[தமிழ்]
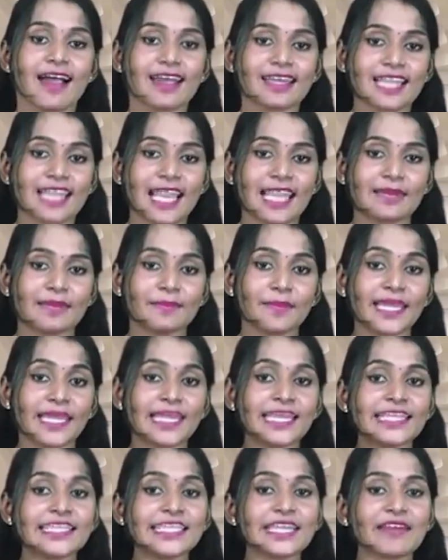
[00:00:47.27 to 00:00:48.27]
ஆனால்
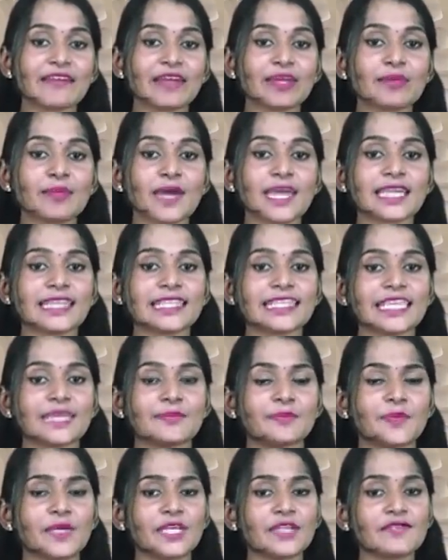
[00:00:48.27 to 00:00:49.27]
மேலதிக வருமானத்தை
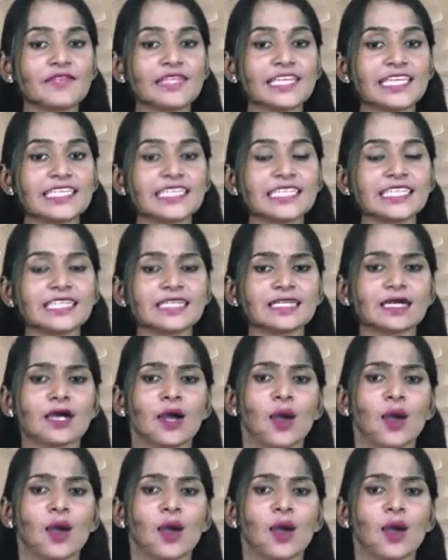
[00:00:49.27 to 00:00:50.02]
பெறுவதற்கு